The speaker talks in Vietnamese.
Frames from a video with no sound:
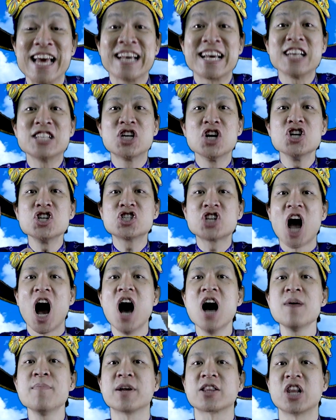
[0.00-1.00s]
Cái xứ
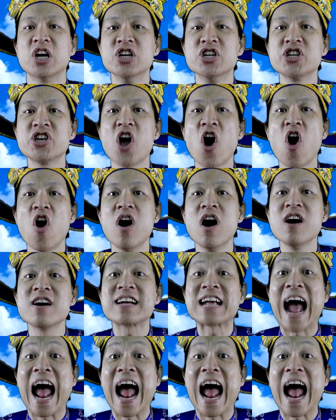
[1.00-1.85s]
sở mà tự do hơn